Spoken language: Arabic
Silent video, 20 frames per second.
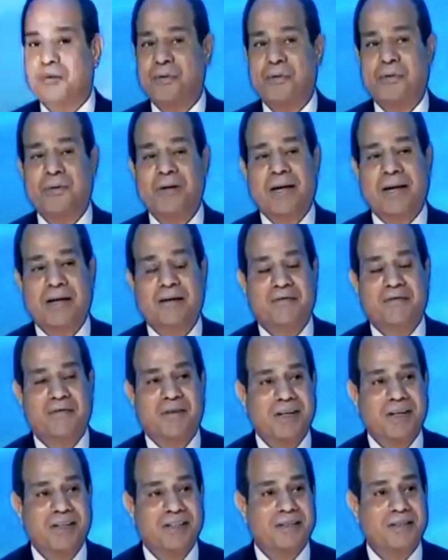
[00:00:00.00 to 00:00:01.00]
أو
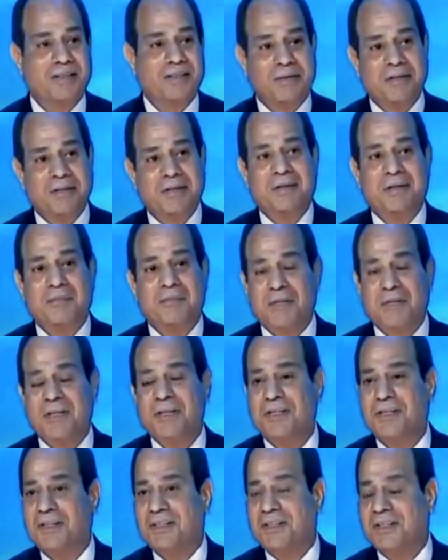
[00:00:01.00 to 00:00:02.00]
عرفان
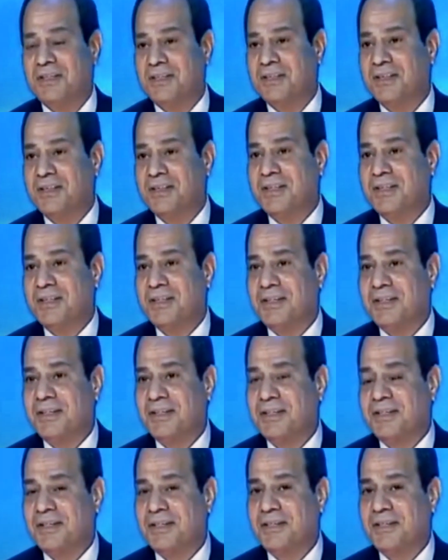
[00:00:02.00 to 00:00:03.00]
مني
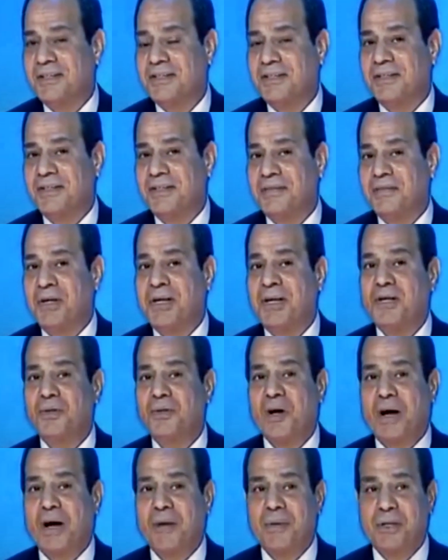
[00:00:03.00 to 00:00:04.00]

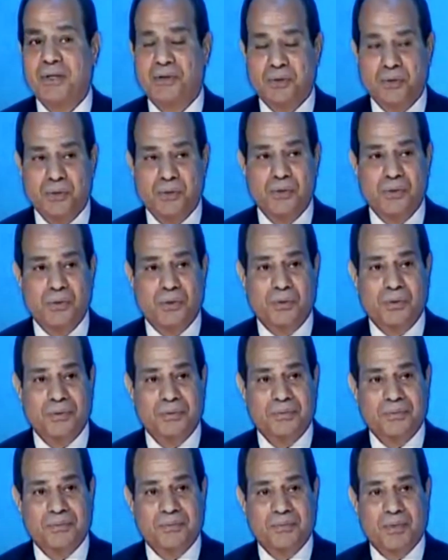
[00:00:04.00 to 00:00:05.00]
باللي انتوا عملتوه
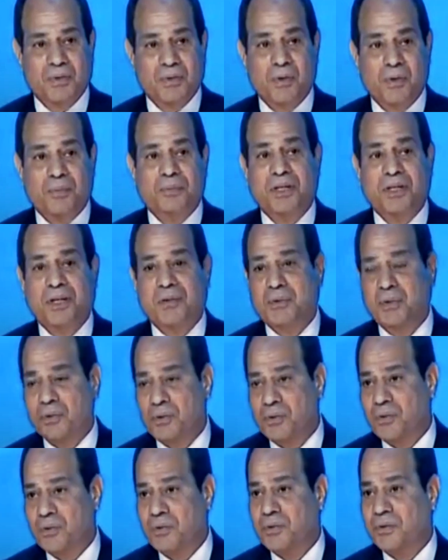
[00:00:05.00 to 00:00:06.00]

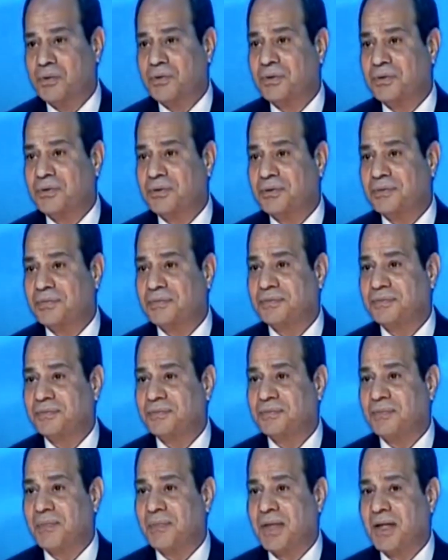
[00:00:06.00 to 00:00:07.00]
وبتعملوه
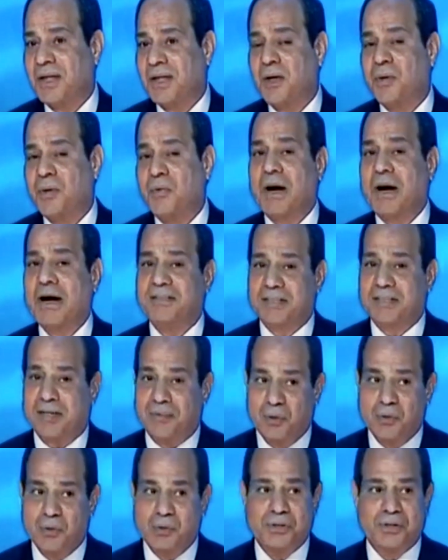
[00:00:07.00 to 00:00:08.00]

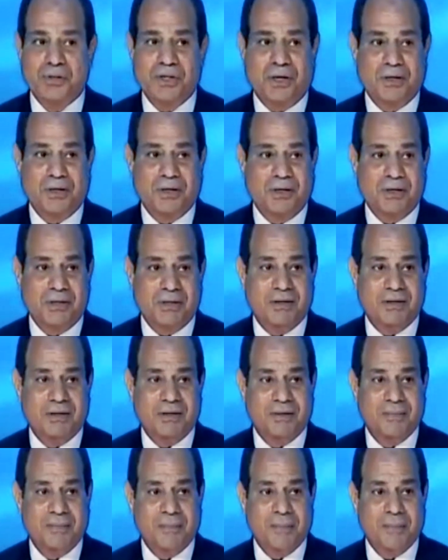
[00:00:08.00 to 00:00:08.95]
وهتعملوه إن شاء الله